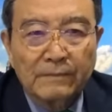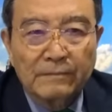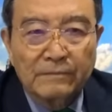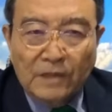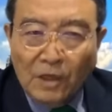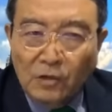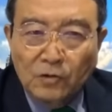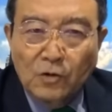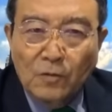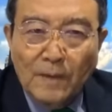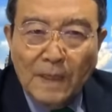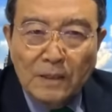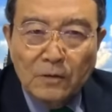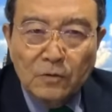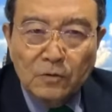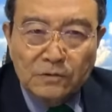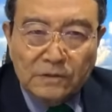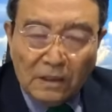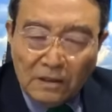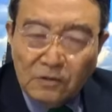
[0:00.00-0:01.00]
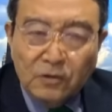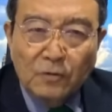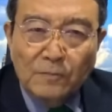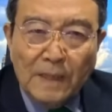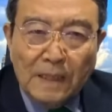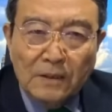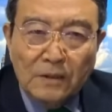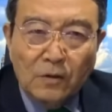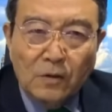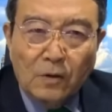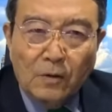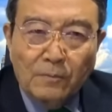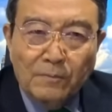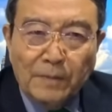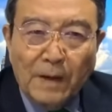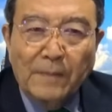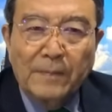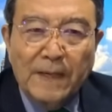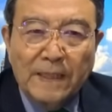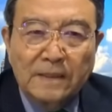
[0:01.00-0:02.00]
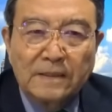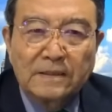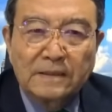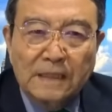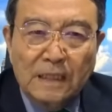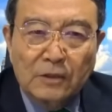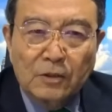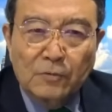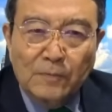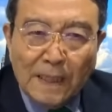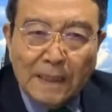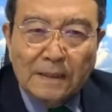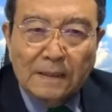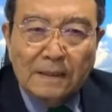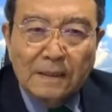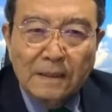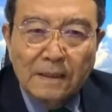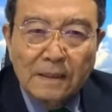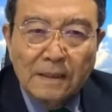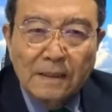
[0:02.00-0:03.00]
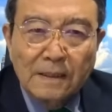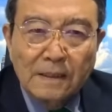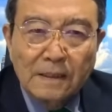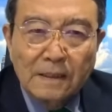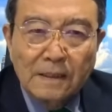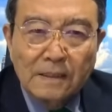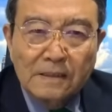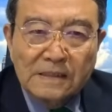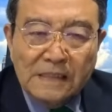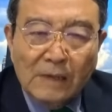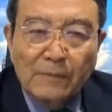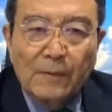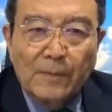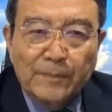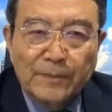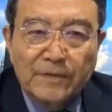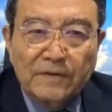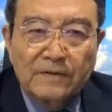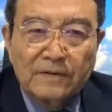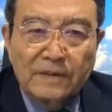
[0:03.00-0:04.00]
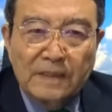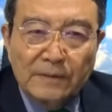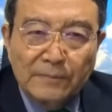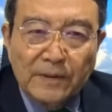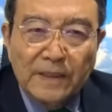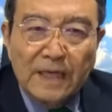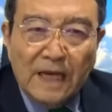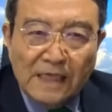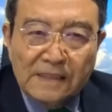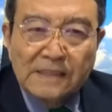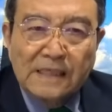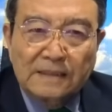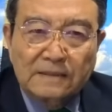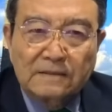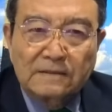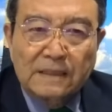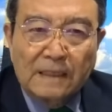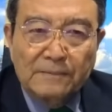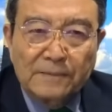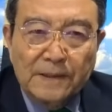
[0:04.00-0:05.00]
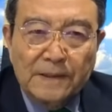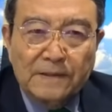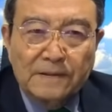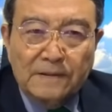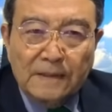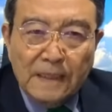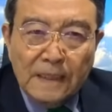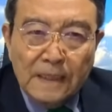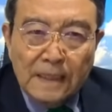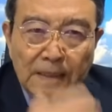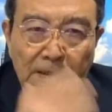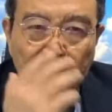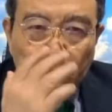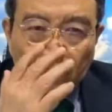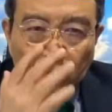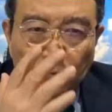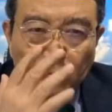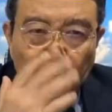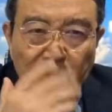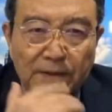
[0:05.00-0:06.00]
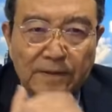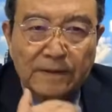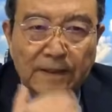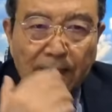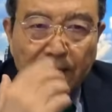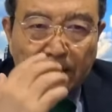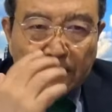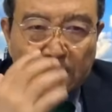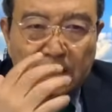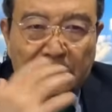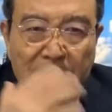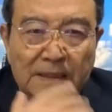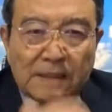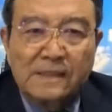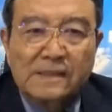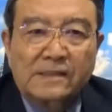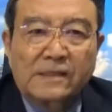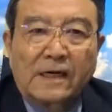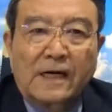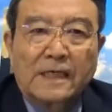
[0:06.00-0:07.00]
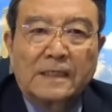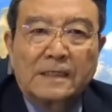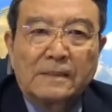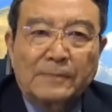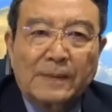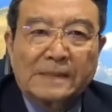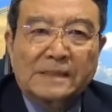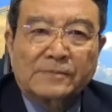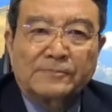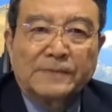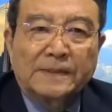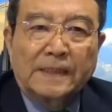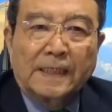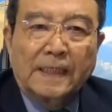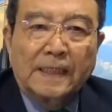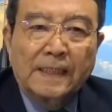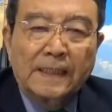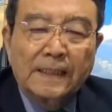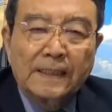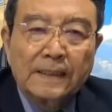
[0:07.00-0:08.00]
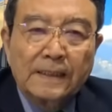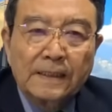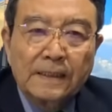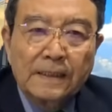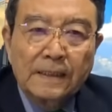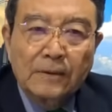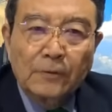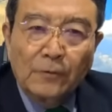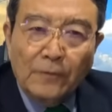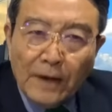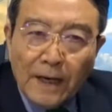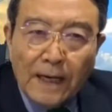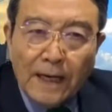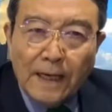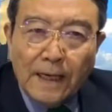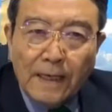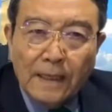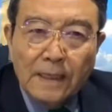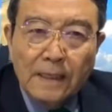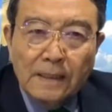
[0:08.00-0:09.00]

더도 말고 덜도 말고 법에 있는 대로만 사법부는 이번에 하지 않는다면은 국민들의 큰 저항을 받습니다. 왜?